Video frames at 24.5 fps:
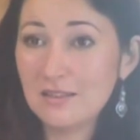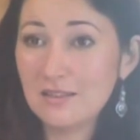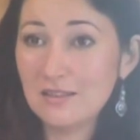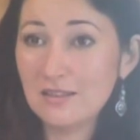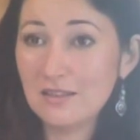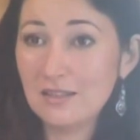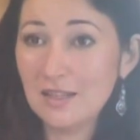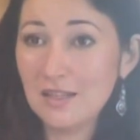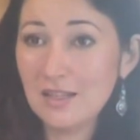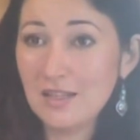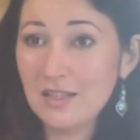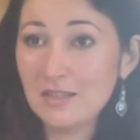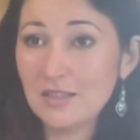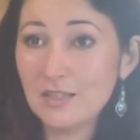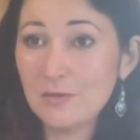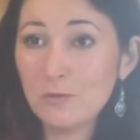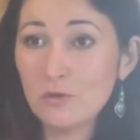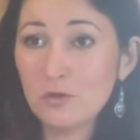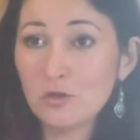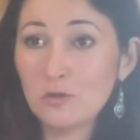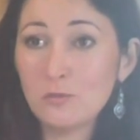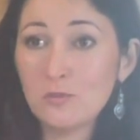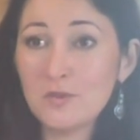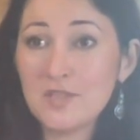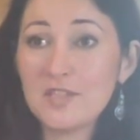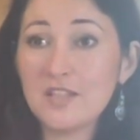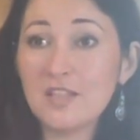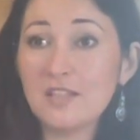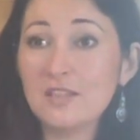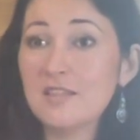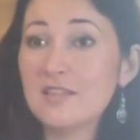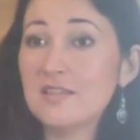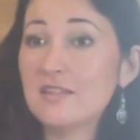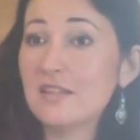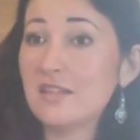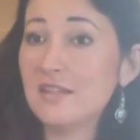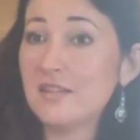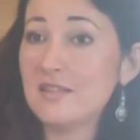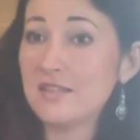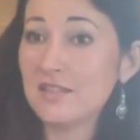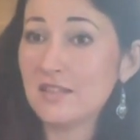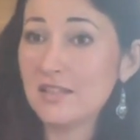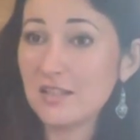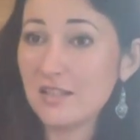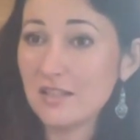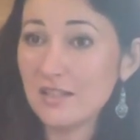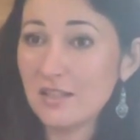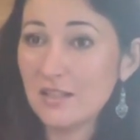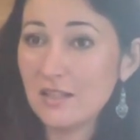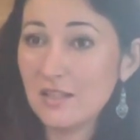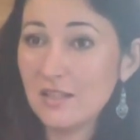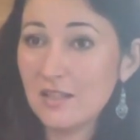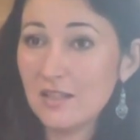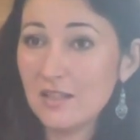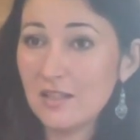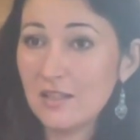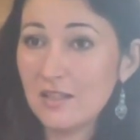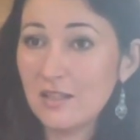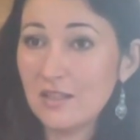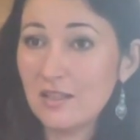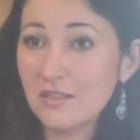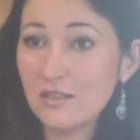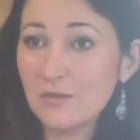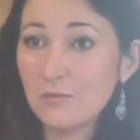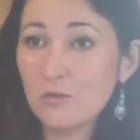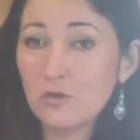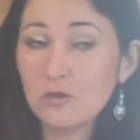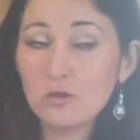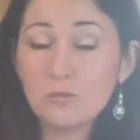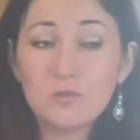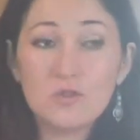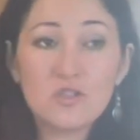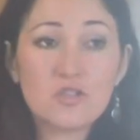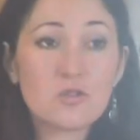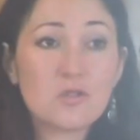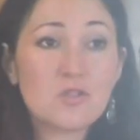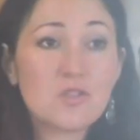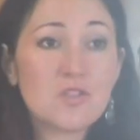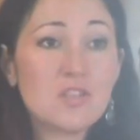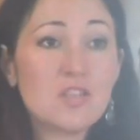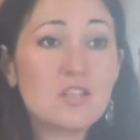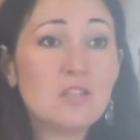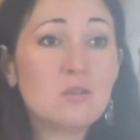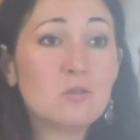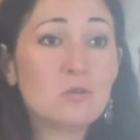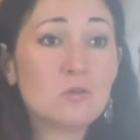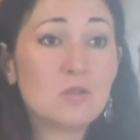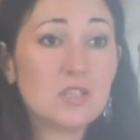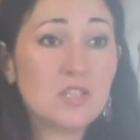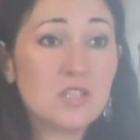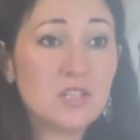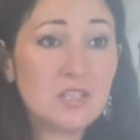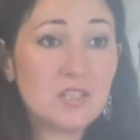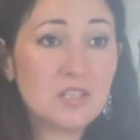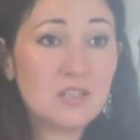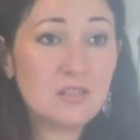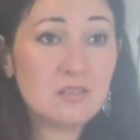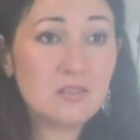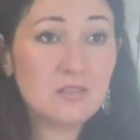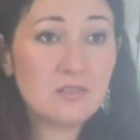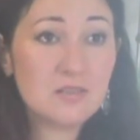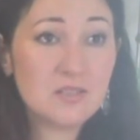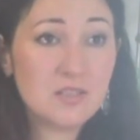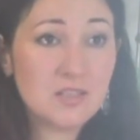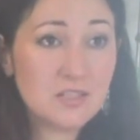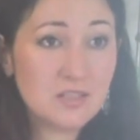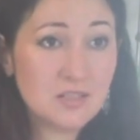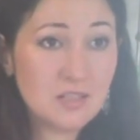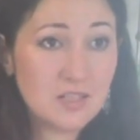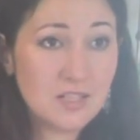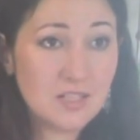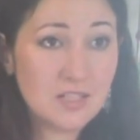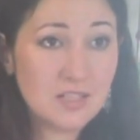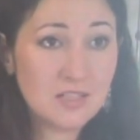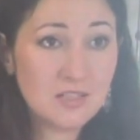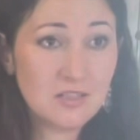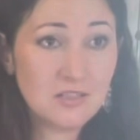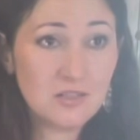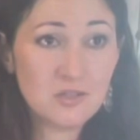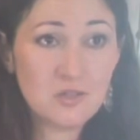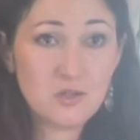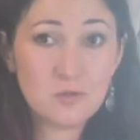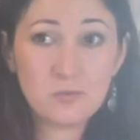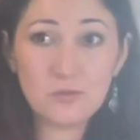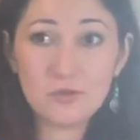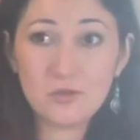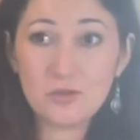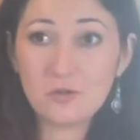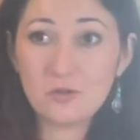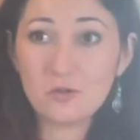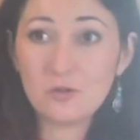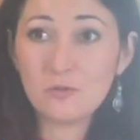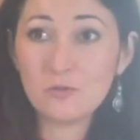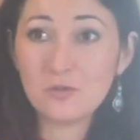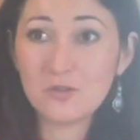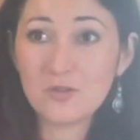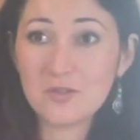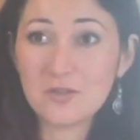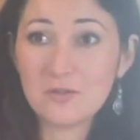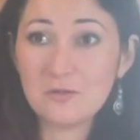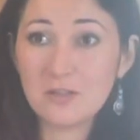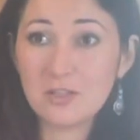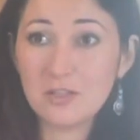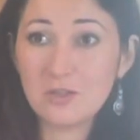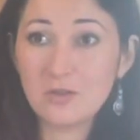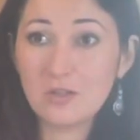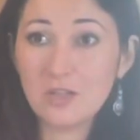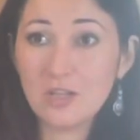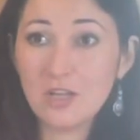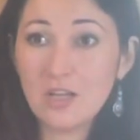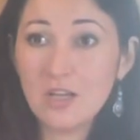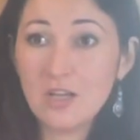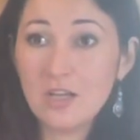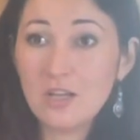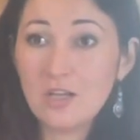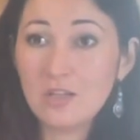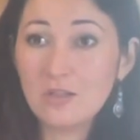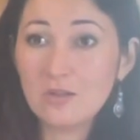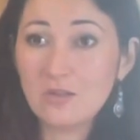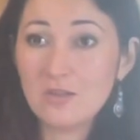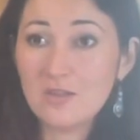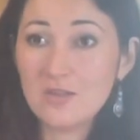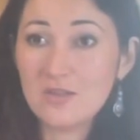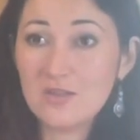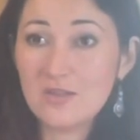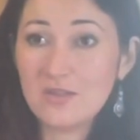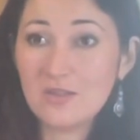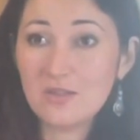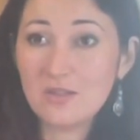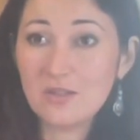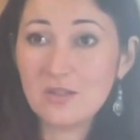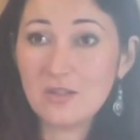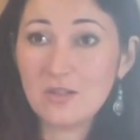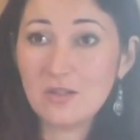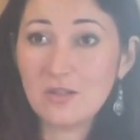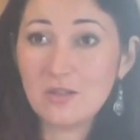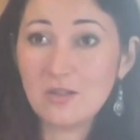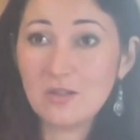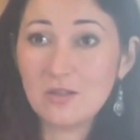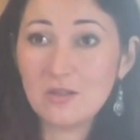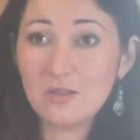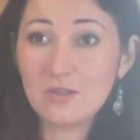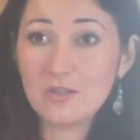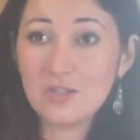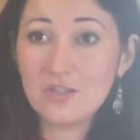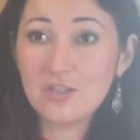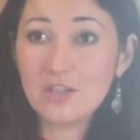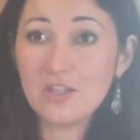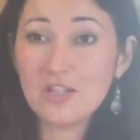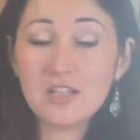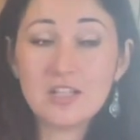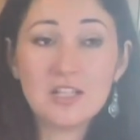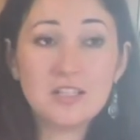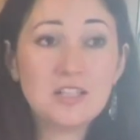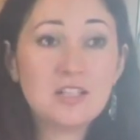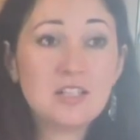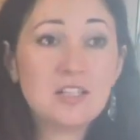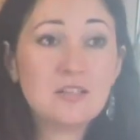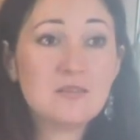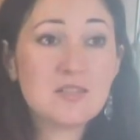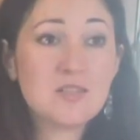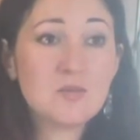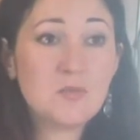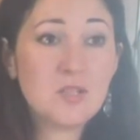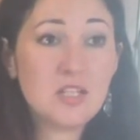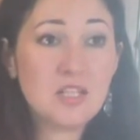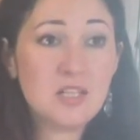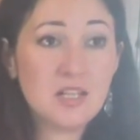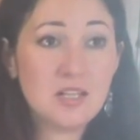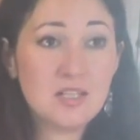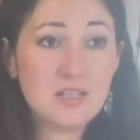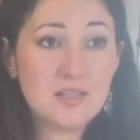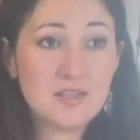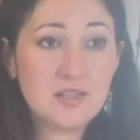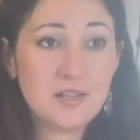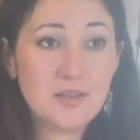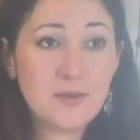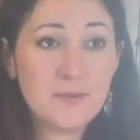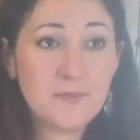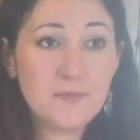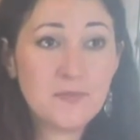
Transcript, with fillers: да, это могут быть кинестетики, это могут быть жесткие логики, дигиталики их еще по-другому называют. То есть э, четыре канала восприятия.